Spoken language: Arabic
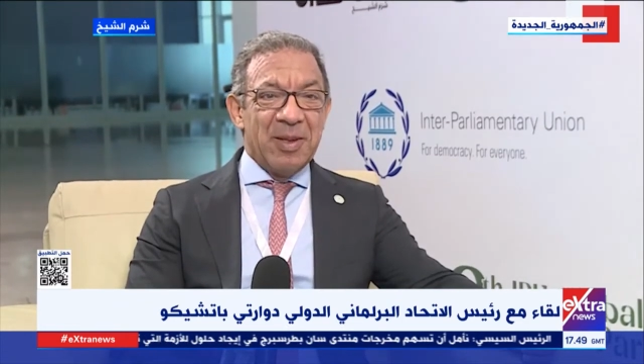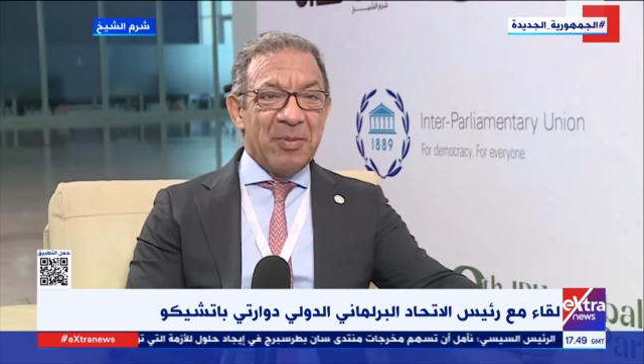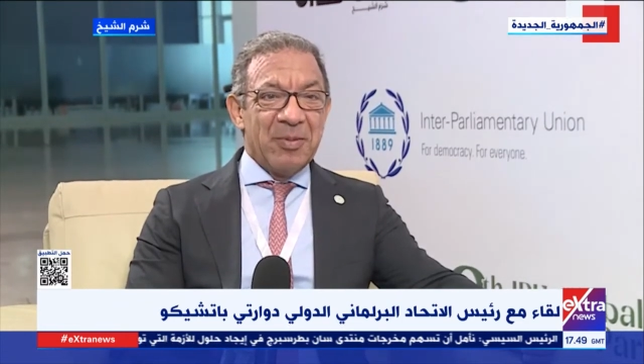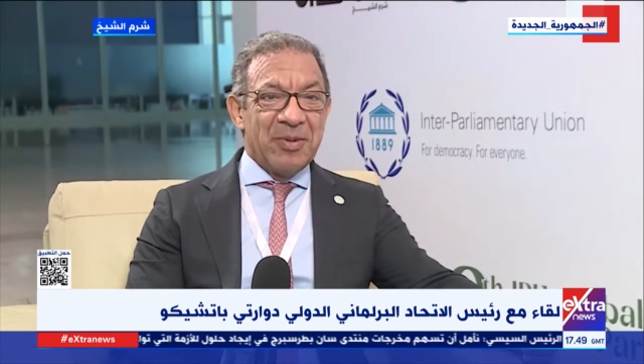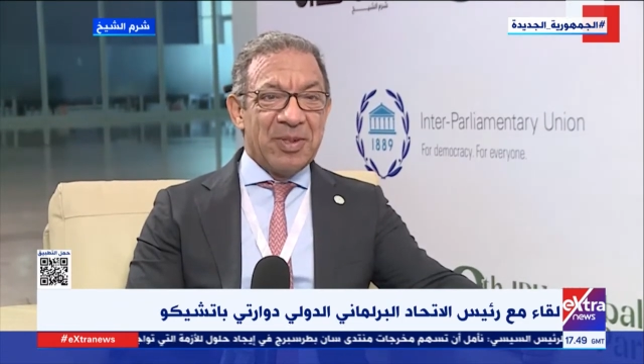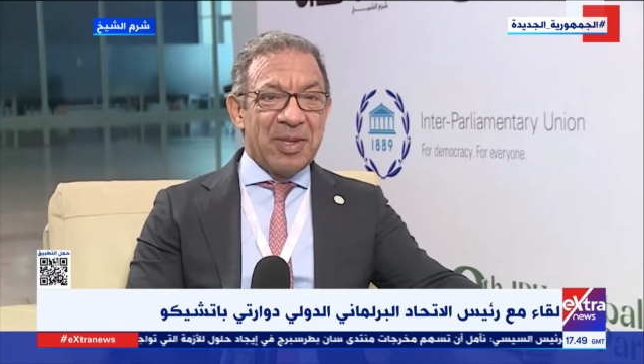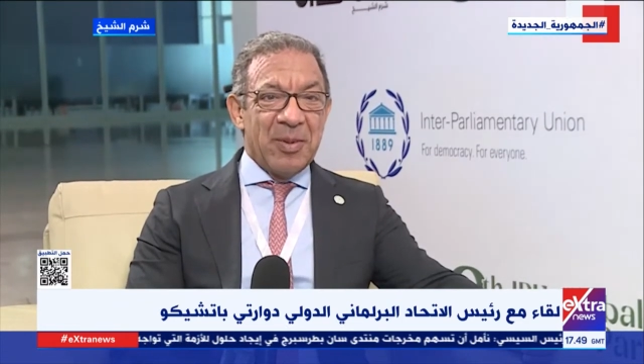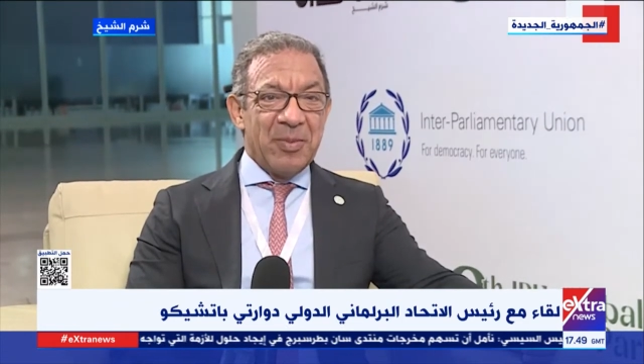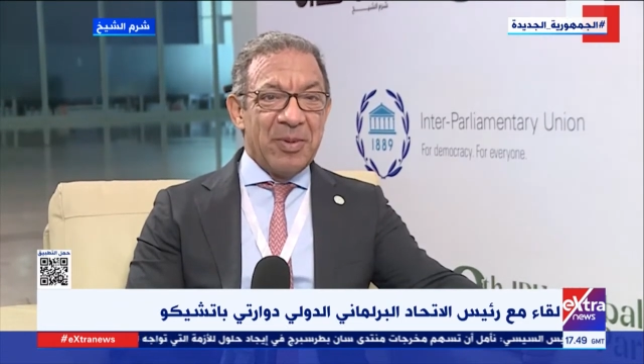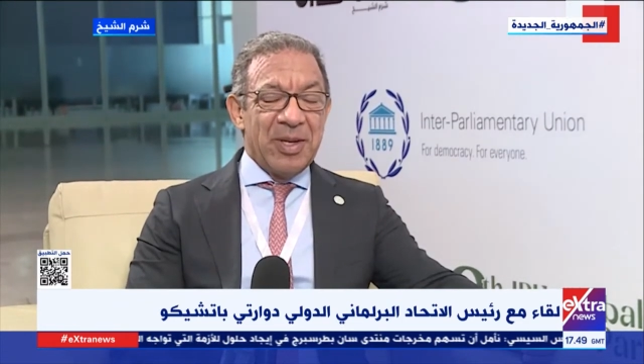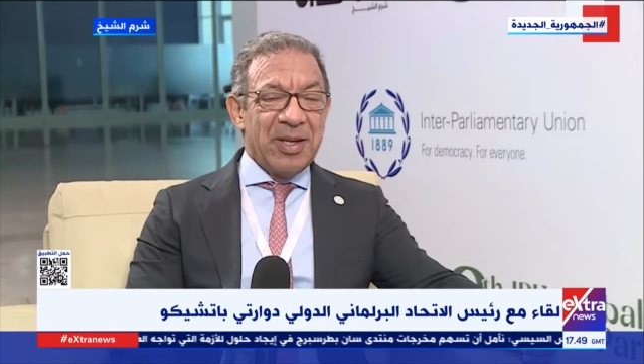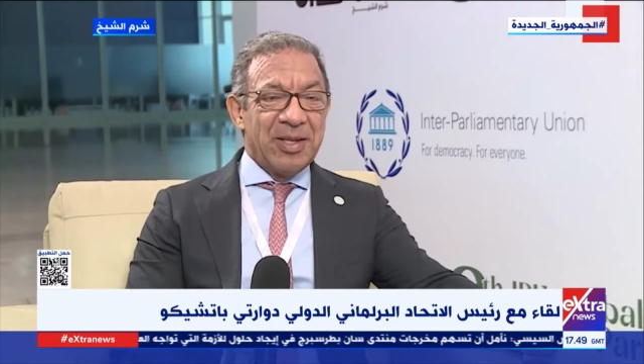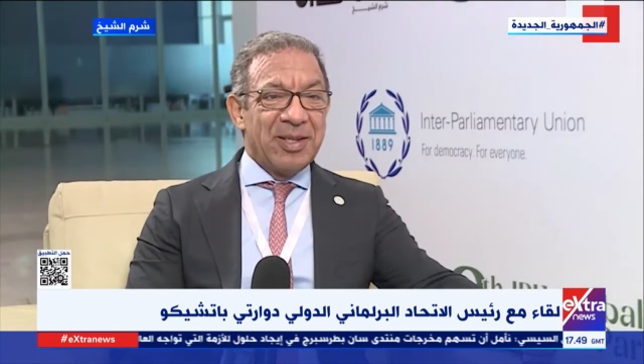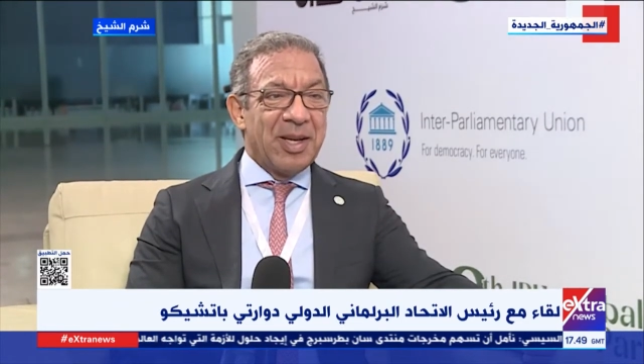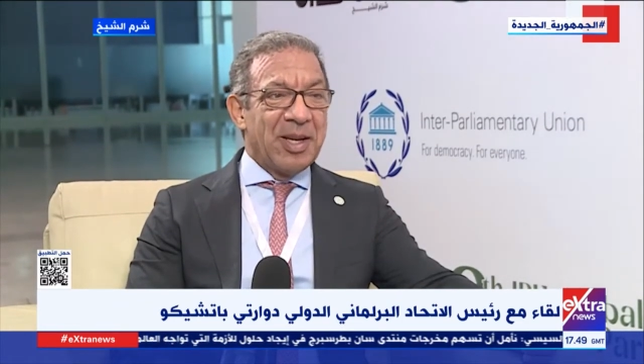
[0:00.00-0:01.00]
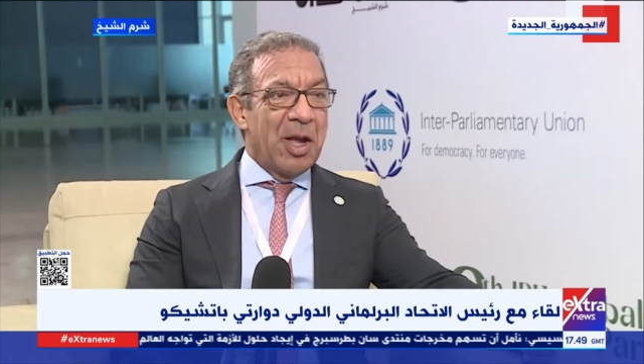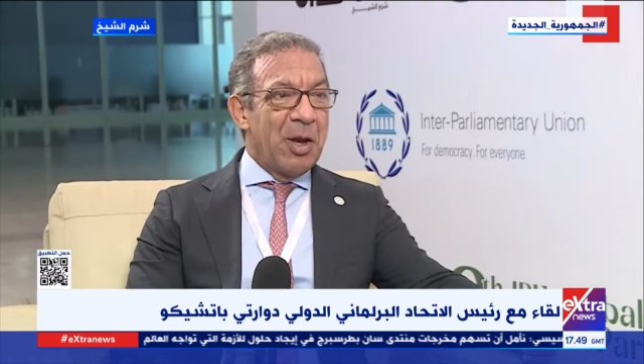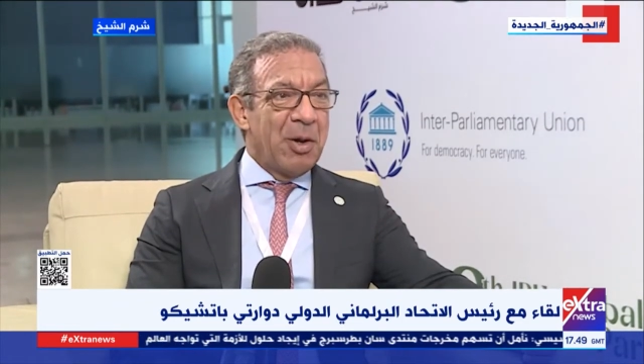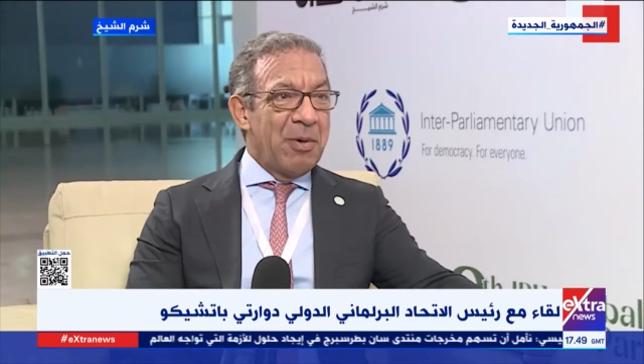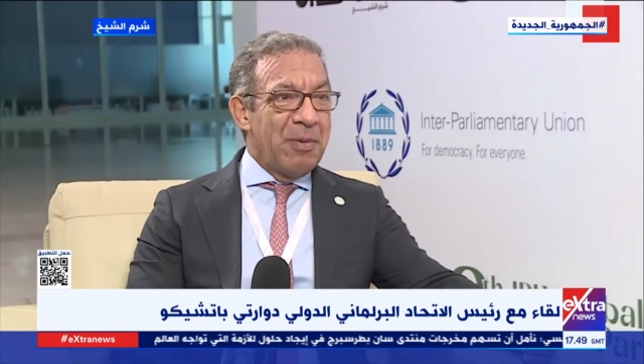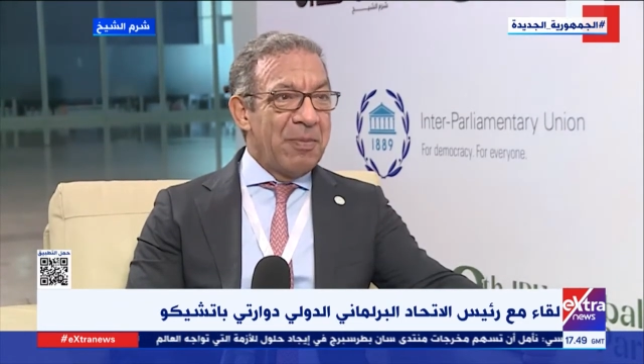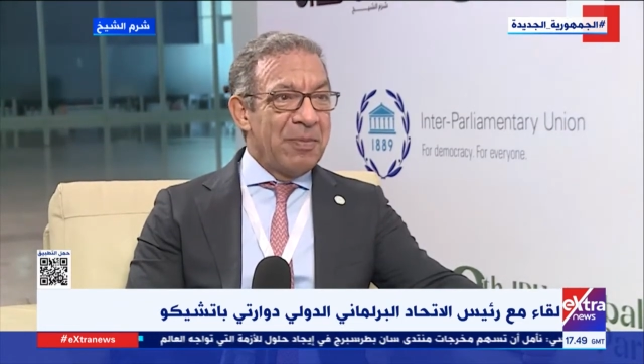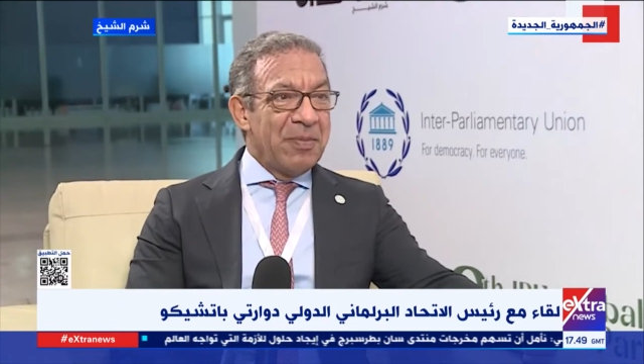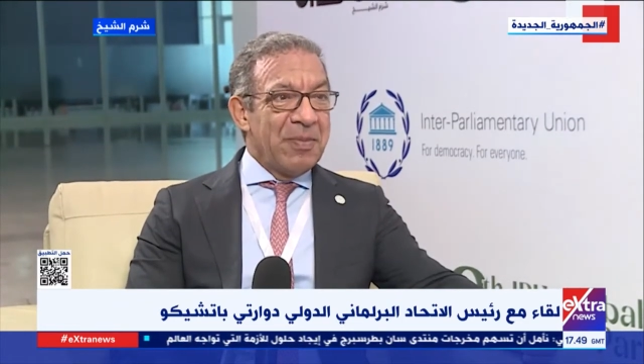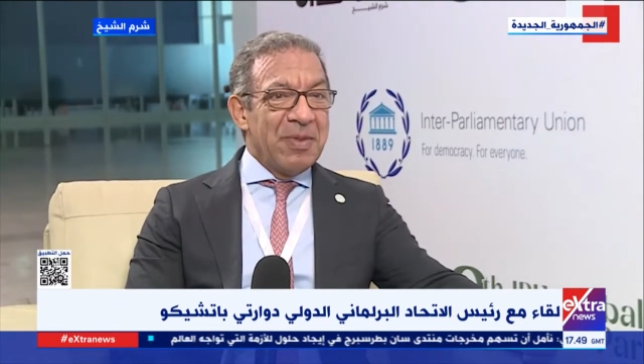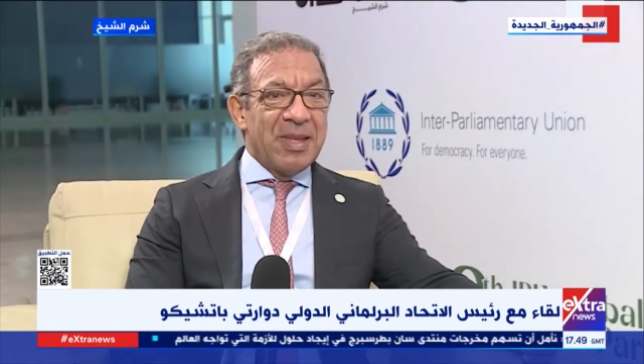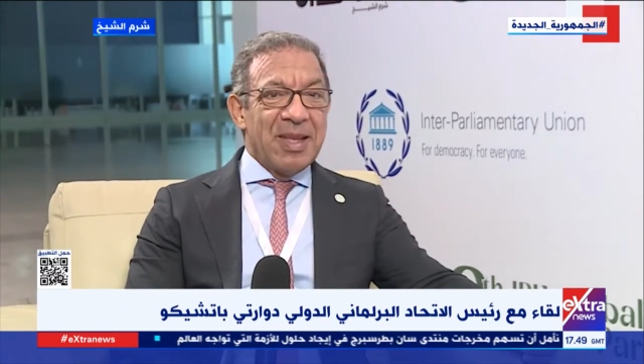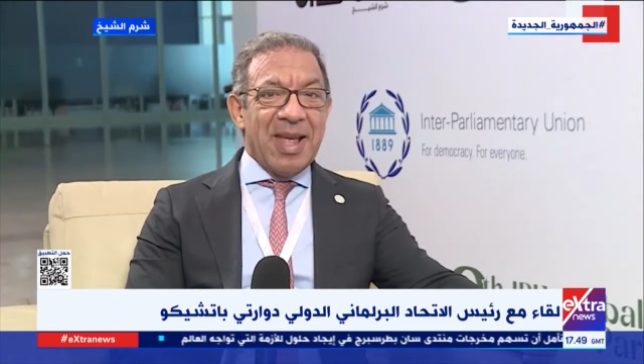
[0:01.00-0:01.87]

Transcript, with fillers: التقينا منذ عدة سنوات